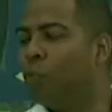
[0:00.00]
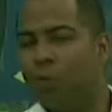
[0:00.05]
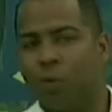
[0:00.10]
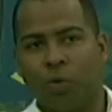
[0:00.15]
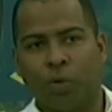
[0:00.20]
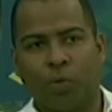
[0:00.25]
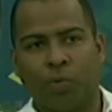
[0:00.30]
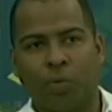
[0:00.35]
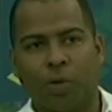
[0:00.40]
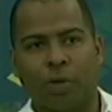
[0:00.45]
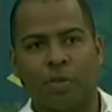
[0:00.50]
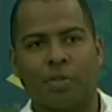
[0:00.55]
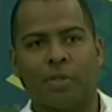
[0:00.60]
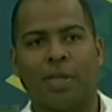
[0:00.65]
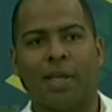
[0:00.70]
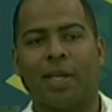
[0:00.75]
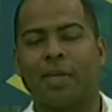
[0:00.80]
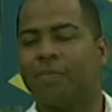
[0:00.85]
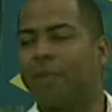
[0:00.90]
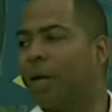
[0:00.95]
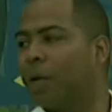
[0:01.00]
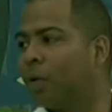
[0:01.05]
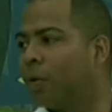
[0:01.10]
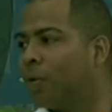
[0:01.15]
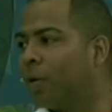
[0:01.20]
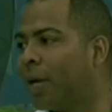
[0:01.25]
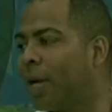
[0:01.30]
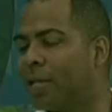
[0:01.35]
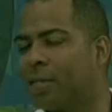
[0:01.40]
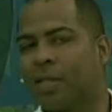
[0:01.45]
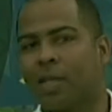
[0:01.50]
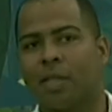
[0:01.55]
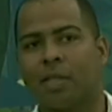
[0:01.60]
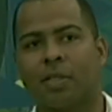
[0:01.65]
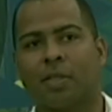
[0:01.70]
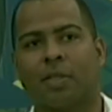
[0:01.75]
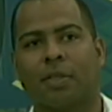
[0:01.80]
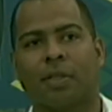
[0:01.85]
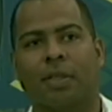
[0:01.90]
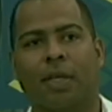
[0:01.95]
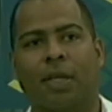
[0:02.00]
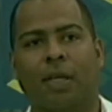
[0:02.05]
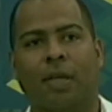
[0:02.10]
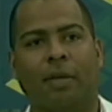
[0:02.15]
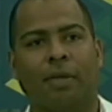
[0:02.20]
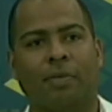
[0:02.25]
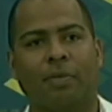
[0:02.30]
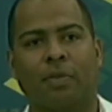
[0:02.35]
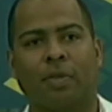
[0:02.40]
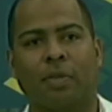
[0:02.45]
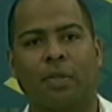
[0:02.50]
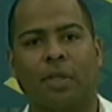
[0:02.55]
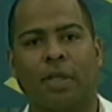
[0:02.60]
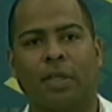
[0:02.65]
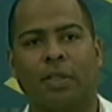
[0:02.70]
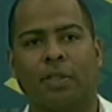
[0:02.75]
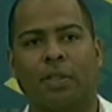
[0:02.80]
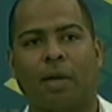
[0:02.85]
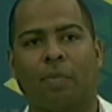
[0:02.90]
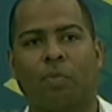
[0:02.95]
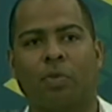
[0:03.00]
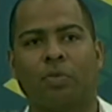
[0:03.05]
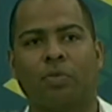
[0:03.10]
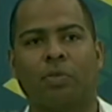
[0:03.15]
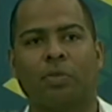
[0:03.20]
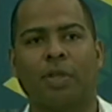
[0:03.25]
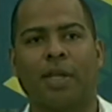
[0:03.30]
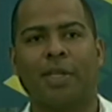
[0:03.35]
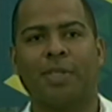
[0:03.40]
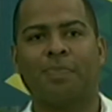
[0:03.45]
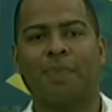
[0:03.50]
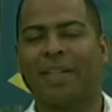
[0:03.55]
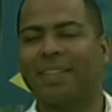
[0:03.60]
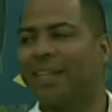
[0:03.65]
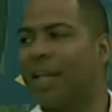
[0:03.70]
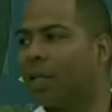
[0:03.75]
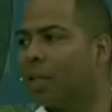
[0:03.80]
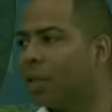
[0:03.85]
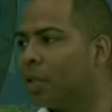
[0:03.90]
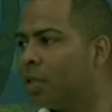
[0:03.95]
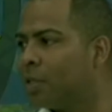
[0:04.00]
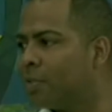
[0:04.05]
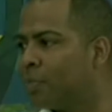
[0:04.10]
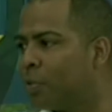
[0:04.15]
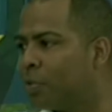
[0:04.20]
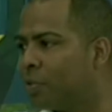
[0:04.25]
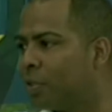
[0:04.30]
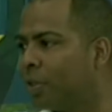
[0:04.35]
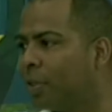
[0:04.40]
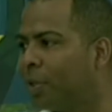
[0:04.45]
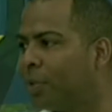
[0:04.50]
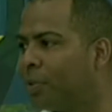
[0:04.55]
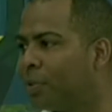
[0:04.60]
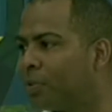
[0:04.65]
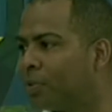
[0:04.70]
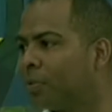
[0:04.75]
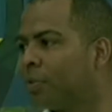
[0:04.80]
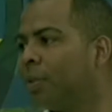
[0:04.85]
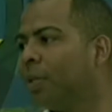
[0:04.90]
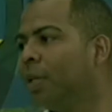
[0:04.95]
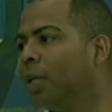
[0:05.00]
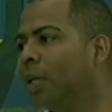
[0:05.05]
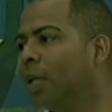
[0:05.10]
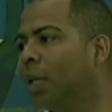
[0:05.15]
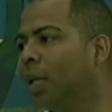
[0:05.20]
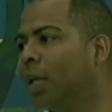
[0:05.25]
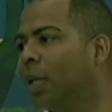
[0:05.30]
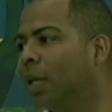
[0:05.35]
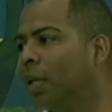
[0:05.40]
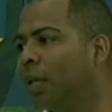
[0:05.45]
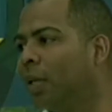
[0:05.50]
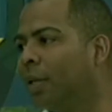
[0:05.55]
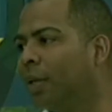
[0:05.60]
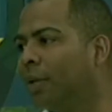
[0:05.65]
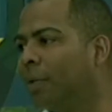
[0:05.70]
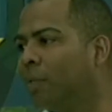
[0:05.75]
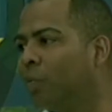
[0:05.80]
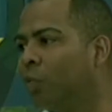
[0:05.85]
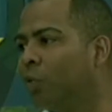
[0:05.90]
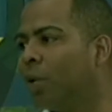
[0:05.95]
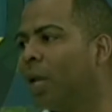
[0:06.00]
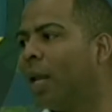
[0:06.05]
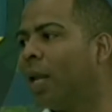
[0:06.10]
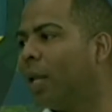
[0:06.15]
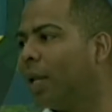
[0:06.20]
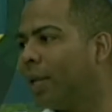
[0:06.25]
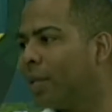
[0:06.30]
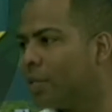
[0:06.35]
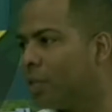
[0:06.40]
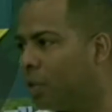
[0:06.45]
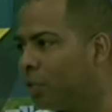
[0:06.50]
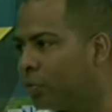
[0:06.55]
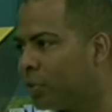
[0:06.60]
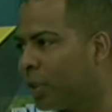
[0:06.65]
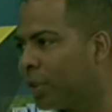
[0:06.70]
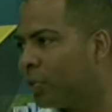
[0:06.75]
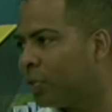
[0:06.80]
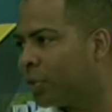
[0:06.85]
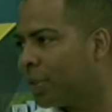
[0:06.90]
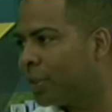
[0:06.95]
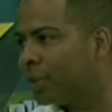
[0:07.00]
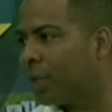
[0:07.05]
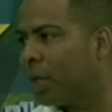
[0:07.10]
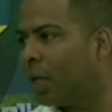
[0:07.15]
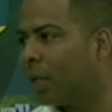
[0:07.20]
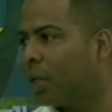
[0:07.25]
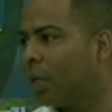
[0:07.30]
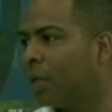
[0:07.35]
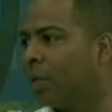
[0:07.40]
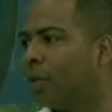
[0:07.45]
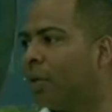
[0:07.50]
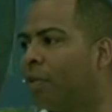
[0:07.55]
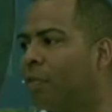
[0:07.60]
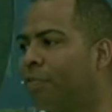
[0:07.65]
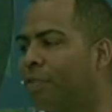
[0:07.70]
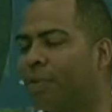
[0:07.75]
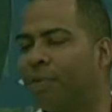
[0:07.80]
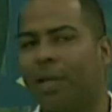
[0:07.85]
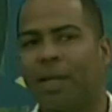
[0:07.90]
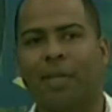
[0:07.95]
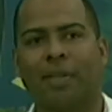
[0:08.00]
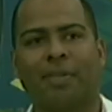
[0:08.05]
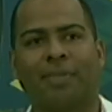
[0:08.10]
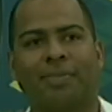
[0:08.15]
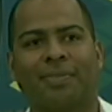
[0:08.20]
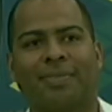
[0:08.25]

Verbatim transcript: Muy buenos días, Marco, gracias. Eh, estamos expectantes, positivos, y muy alegres y contentos de estar aquí en Coffee Break.